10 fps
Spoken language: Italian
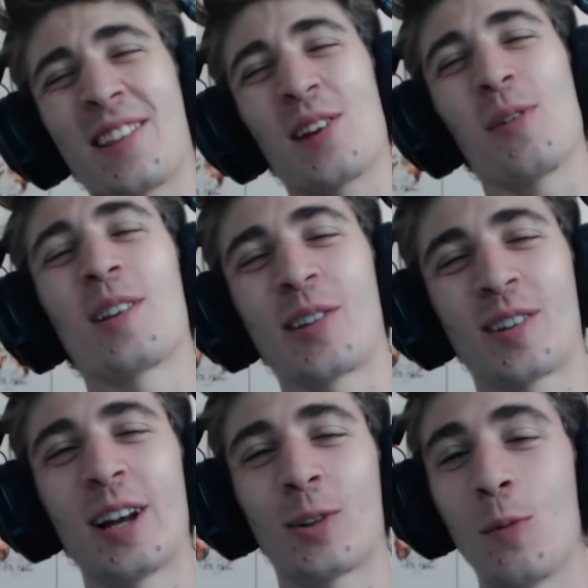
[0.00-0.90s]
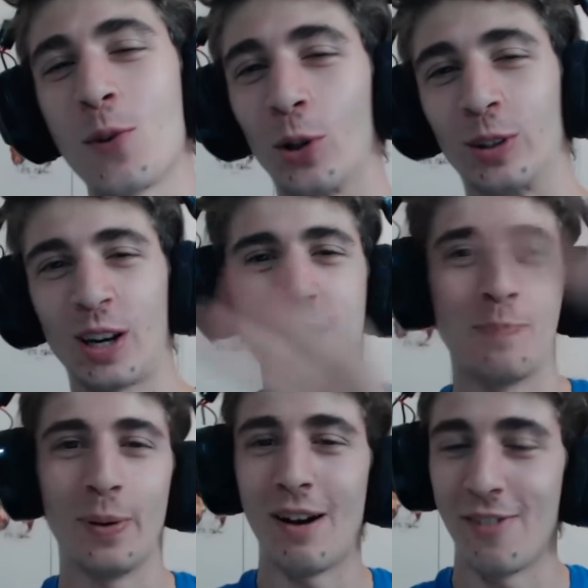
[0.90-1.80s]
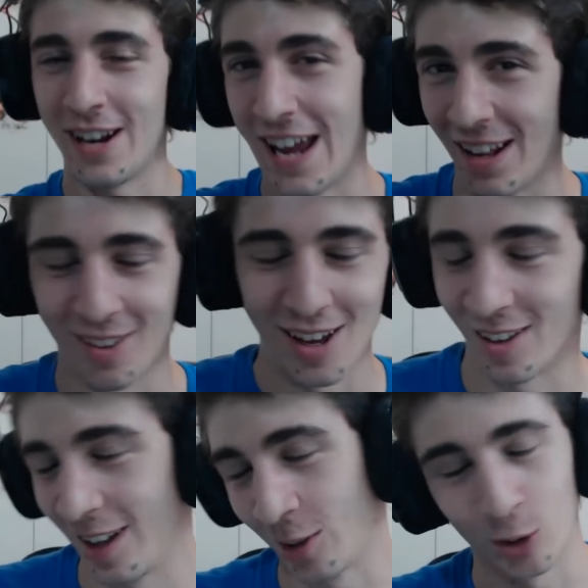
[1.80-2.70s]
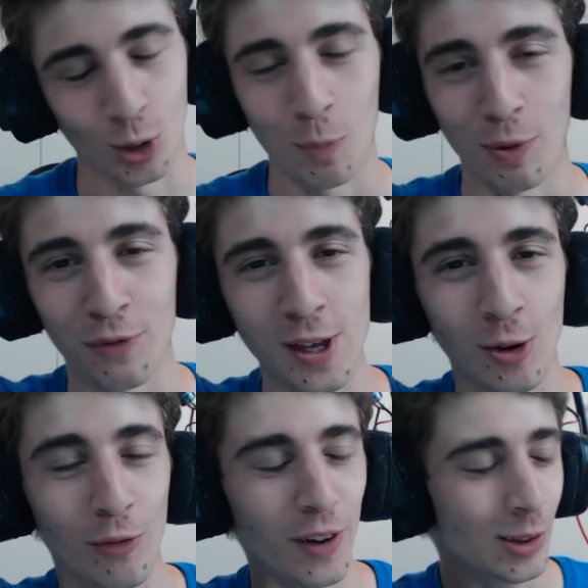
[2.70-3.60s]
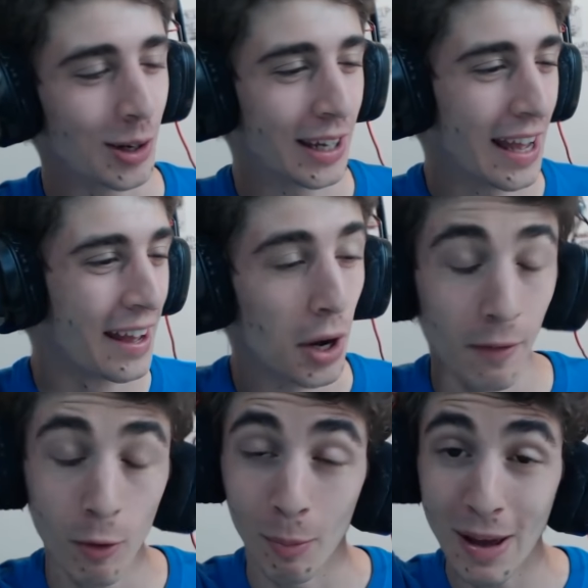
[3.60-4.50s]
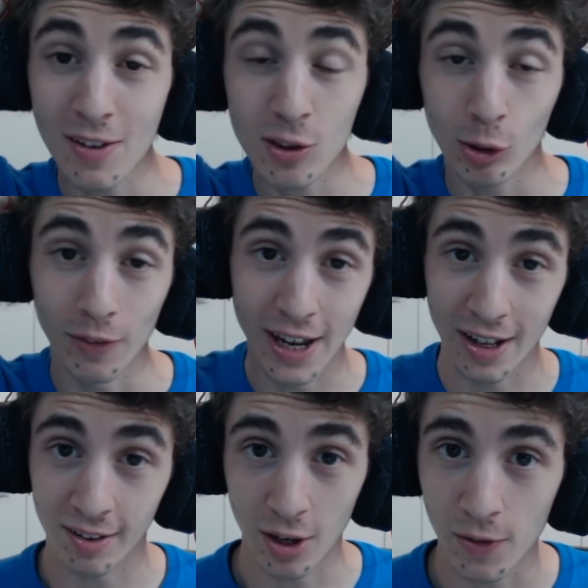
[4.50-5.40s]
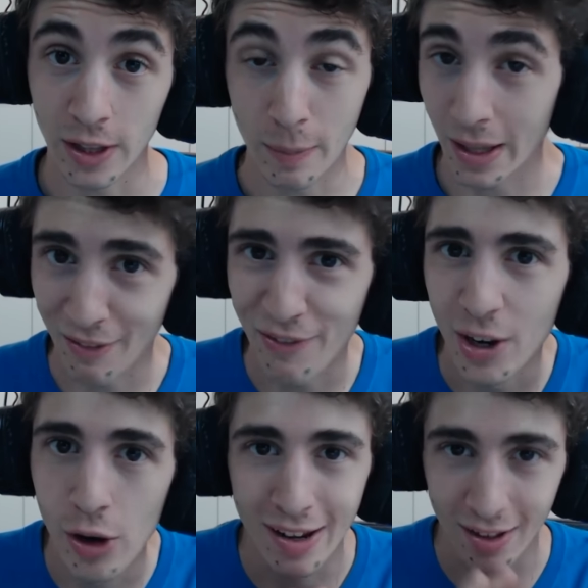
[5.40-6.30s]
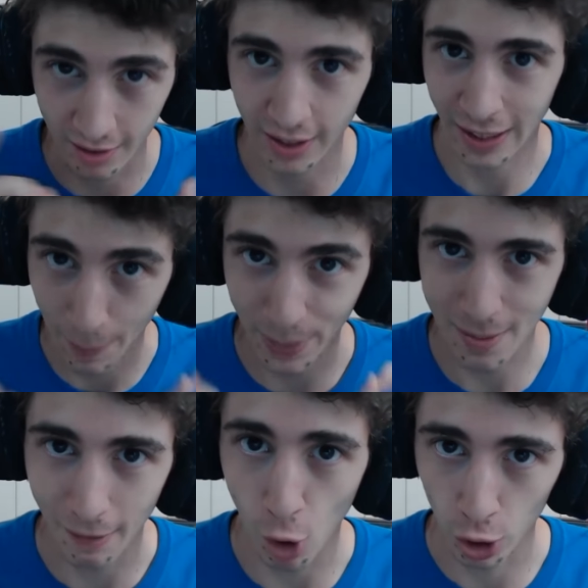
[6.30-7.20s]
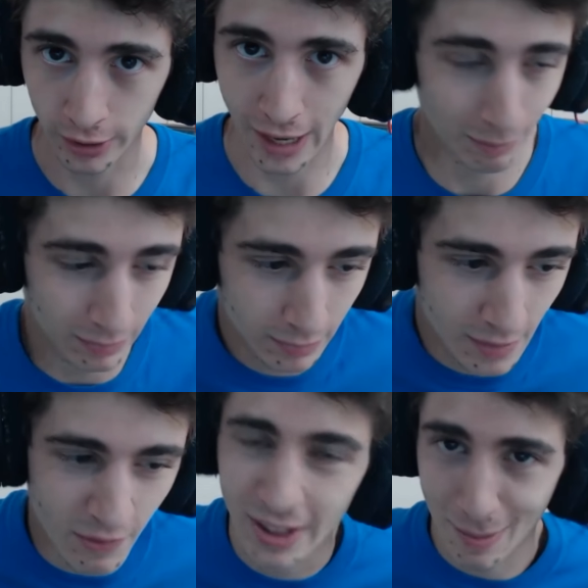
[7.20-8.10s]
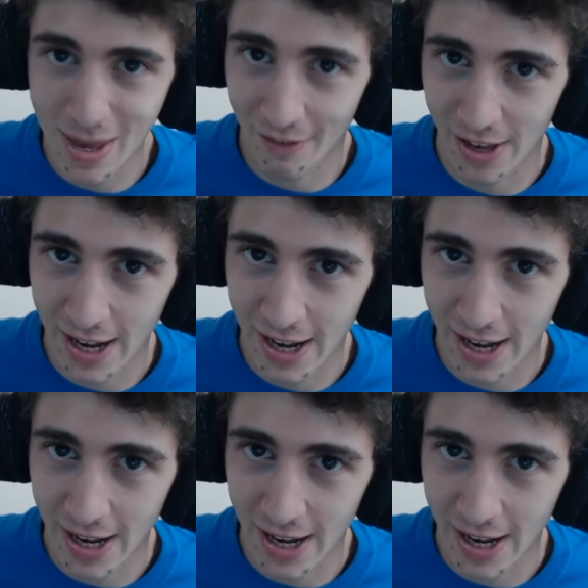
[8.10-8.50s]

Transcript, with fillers: ragazzi questo è stato il mio trip a Venezia È stato troppo figo Il fatto è che non avevo mai visto Venezia in vita mia Davvero è stata la prima volta in vita mia a